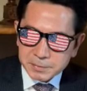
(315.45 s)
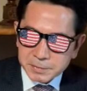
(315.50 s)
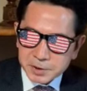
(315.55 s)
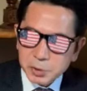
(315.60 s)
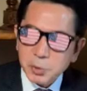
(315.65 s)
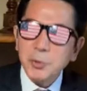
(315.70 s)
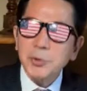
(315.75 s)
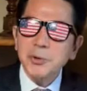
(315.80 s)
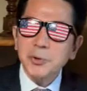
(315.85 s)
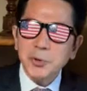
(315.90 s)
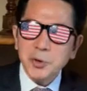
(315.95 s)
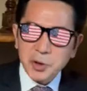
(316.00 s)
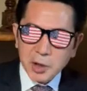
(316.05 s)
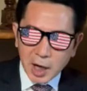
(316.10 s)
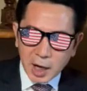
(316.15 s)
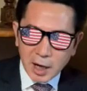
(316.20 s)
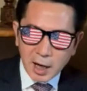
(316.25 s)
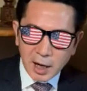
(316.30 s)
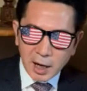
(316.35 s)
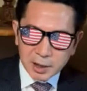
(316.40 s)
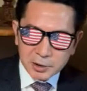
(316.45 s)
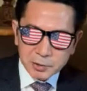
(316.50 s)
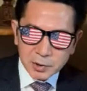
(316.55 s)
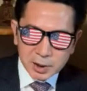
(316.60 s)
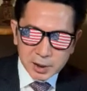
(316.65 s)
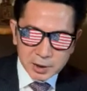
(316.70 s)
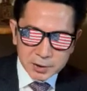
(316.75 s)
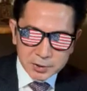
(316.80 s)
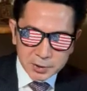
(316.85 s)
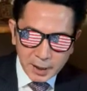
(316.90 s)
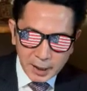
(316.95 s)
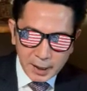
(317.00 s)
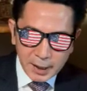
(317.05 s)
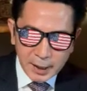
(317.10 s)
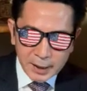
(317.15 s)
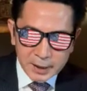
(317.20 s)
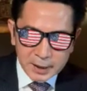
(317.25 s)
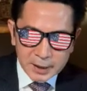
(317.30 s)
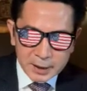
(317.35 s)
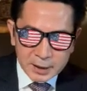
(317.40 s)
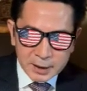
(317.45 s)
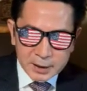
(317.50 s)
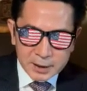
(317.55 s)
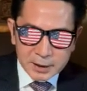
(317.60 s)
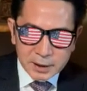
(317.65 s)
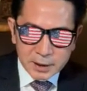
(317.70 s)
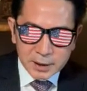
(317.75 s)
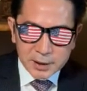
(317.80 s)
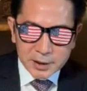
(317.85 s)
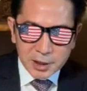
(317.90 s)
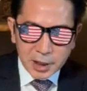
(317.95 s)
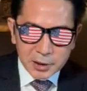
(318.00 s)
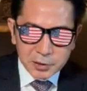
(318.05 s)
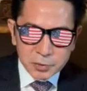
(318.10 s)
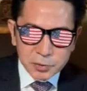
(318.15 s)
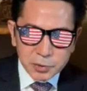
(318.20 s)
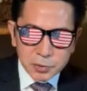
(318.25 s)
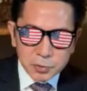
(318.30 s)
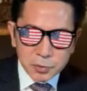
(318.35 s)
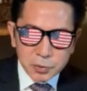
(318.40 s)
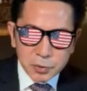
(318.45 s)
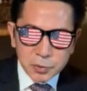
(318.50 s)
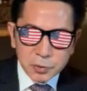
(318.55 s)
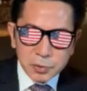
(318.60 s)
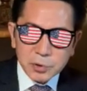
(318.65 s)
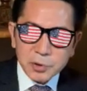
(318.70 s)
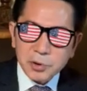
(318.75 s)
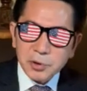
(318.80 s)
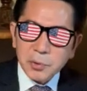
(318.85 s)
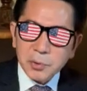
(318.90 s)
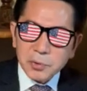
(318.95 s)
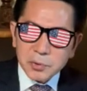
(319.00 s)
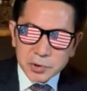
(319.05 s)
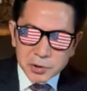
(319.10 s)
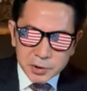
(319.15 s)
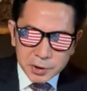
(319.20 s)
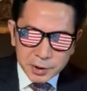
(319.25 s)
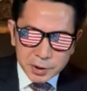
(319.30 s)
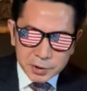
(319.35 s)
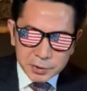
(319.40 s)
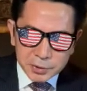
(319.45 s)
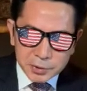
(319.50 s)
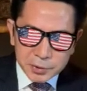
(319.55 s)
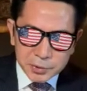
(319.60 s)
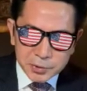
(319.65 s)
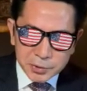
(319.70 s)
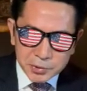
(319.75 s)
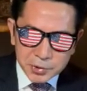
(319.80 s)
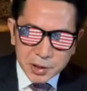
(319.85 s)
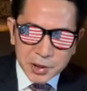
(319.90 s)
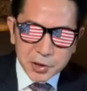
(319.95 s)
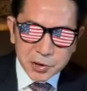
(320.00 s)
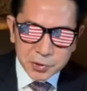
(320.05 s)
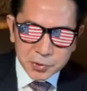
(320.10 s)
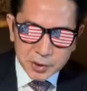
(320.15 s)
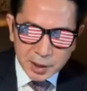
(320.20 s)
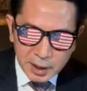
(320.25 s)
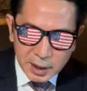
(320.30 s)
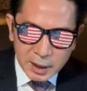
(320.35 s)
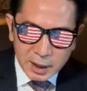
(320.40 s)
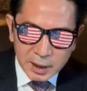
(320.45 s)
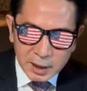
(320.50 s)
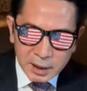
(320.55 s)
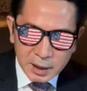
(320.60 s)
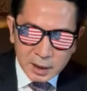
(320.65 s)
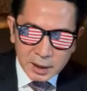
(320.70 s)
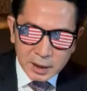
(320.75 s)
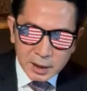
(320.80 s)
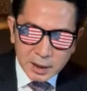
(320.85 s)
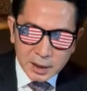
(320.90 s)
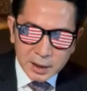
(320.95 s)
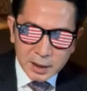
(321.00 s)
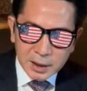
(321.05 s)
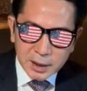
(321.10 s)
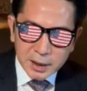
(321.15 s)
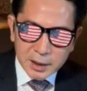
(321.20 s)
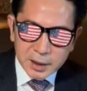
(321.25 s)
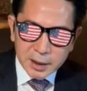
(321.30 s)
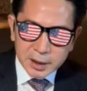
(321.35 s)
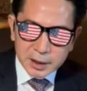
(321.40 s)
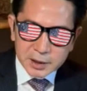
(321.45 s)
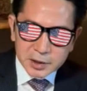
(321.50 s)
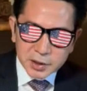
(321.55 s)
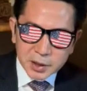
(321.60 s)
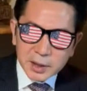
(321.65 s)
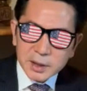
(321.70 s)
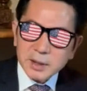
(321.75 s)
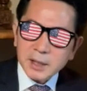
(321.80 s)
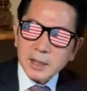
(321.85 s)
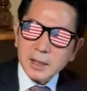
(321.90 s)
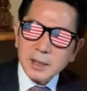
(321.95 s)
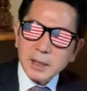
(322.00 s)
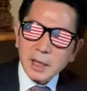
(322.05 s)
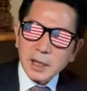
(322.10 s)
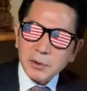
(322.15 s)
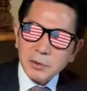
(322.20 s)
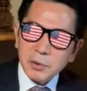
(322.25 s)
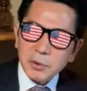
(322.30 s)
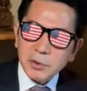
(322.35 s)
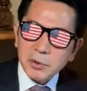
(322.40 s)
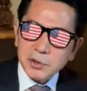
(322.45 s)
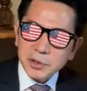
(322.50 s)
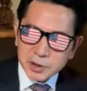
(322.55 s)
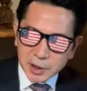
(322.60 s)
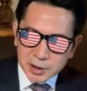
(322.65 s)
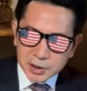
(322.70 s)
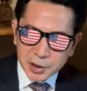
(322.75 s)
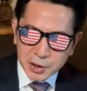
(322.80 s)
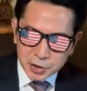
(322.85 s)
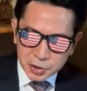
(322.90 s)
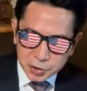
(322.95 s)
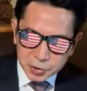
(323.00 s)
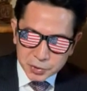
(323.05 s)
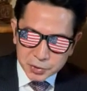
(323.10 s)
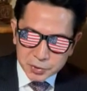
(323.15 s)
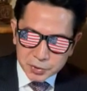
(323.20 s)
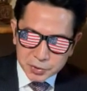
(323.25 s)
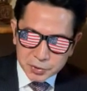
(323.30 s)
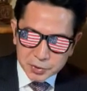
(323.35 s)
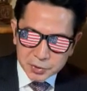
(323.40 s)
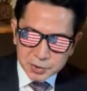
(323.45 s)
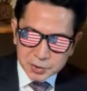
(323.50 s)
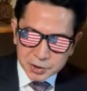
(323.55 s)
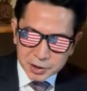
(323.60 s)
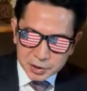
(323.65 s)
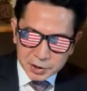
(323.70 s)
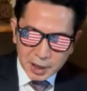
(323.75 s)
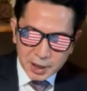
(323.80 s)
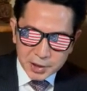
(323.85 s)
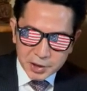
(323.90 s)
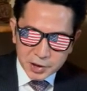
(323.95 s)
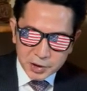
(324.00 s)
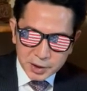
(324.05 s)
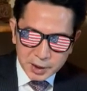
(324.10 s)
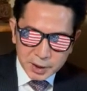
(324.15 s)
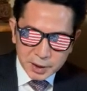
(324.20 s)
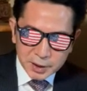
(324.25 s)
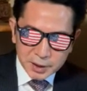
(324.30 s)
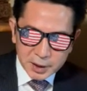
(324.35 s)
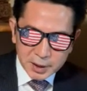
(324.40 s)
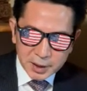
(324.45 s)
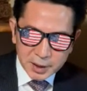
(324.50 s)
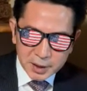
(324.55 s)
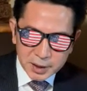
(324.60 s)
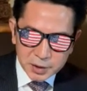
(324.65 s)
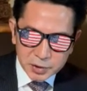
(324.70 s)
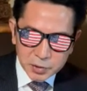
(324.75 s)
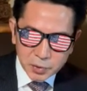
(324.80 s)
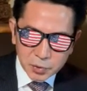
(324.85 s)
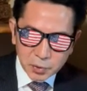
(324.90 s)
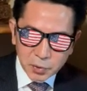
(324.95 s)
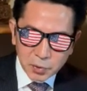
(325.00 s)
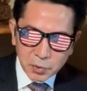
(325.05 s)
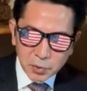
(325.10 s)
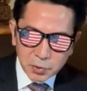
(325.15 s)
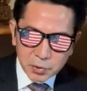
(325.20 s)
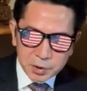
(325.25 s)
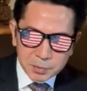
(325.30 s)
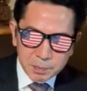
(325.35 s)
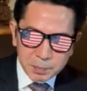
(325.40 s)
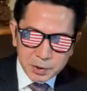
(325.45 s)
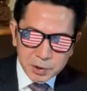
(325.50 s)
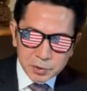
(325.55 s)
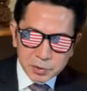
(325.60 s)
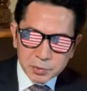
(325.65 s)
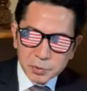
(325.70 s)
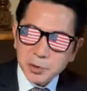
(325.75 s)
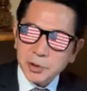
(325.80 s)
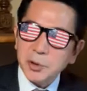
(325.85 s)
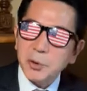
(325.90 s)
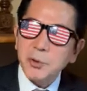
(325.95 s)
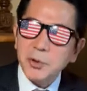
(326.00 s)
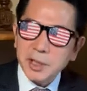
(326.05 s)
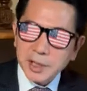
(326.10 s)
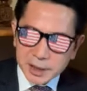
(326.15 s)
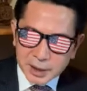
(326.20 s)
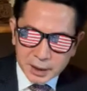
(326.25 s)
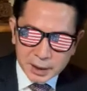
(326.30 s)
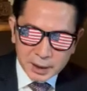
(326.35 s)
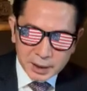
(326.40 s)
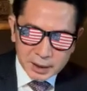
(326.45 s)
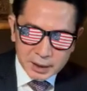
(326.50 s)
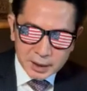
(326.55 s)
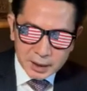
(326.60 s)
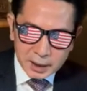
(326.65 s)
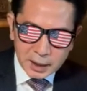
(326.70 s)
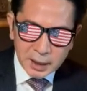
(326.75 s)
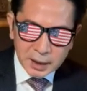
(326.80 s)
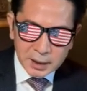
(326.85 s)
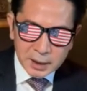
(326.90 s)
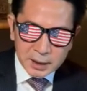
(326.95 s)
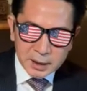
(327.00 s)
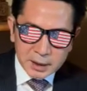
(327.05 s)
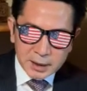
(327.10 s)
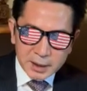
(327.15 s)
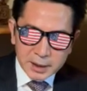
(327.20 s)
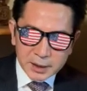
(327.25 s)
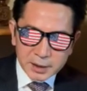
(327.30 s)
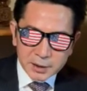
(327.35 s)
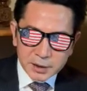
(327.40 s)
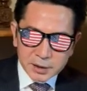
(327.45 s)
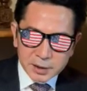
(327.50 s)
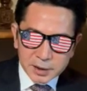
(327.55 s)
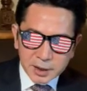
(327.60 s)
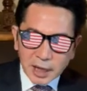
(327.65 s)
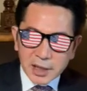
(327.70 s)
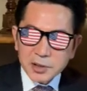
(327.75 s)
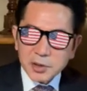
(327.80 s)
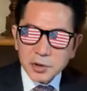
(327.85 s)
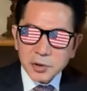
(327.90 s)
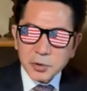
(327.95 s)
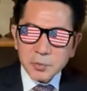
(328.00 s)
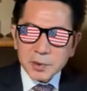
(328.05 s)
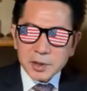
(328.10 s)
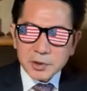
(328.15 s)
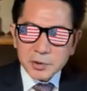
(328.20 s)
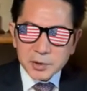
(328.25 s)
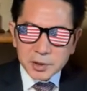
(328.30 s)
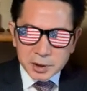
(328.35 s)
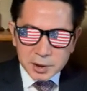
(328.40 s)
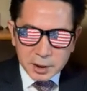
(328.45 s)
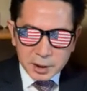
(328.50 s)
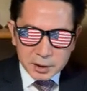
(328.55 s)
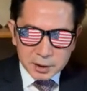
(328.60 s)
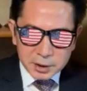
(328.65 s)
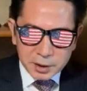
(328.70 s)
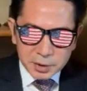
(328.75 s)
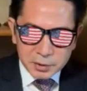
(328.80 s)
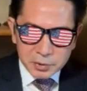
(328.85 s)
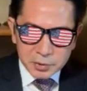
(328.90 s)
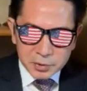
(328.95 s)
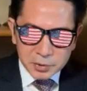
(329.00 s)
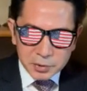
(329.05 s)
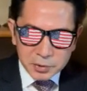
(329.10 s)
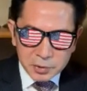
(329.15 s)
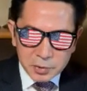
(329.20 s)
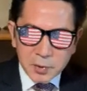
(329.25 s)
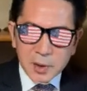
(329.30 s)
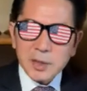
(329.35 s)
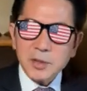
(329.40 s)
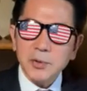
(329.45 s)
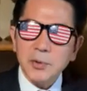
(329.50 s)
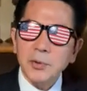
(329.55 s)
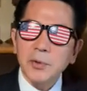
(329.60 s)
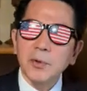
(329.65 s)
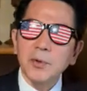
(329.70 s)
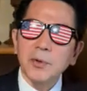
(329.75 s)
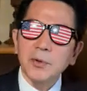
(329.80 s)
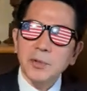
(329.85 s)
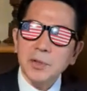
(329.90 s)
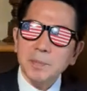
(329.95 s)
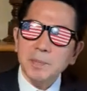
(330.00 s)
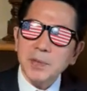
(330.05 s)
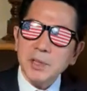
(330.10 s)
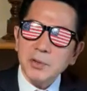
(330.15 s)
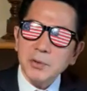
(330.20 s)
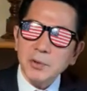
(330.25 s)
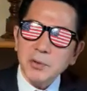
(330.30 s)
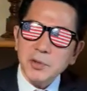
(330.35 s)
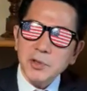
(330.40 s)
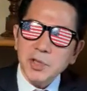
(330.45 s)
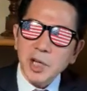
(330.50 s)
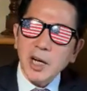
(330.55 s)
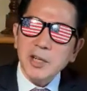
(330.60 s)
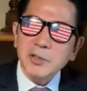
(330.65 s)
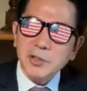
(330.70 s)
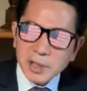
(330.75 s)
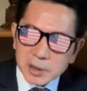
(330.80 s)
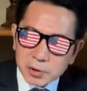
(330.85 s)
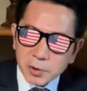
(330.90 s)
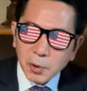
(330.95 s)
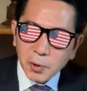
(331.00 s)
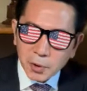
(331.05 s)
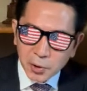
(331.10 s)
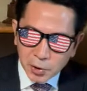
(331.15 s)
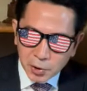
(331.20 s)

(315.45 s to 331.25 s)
そういう節があるわけですね。だから逆に言うと、両性具有の選手や、えー、性転換をした選手に対して、えー、そのオリンピックの競技が、えー、男女別になっているっていうのは、そのオリンピックの弱点と